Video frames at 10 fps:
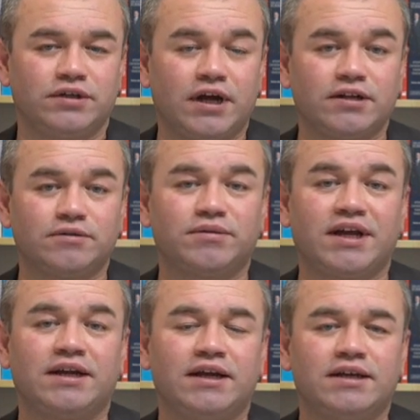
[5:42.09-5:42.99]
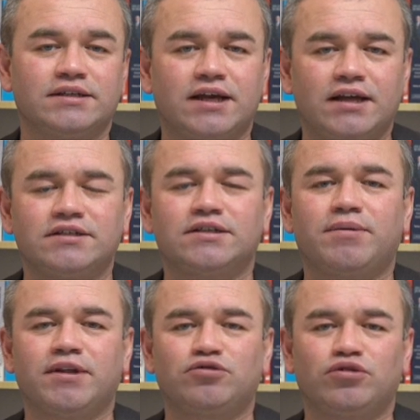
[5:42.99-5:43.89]
Yardımlar sadece
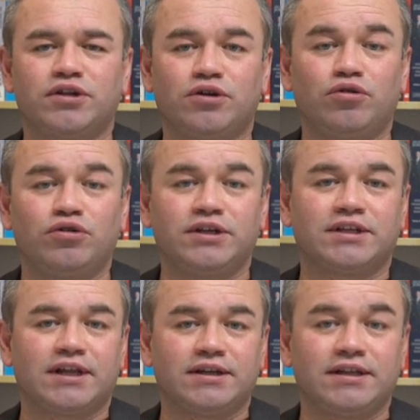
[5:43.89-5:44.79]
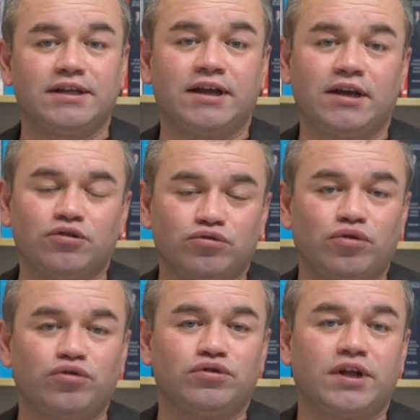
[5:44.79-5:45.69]
patronlara, holdinglere değil
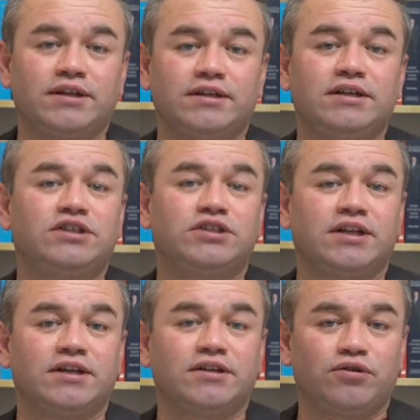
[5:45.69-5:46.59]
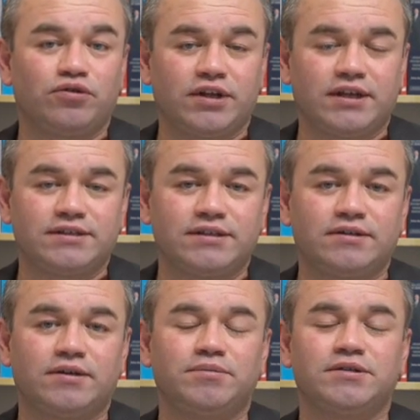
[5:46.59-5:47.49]
doğrudan işçilere de
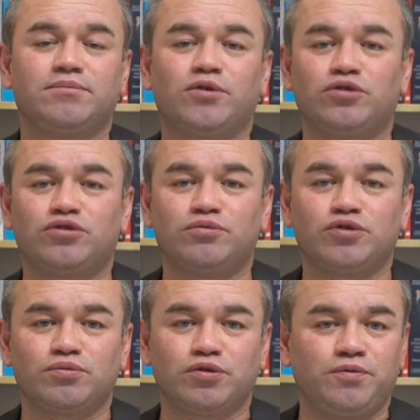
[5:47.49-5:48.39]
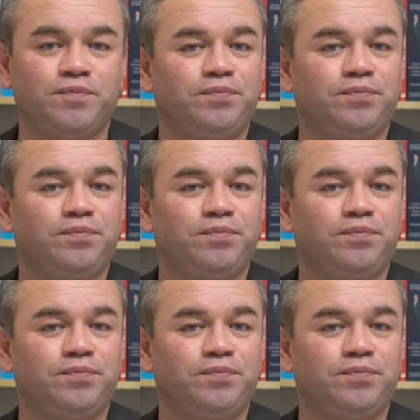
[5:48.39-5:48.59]
ödensin. Bizim görüşümüz bu.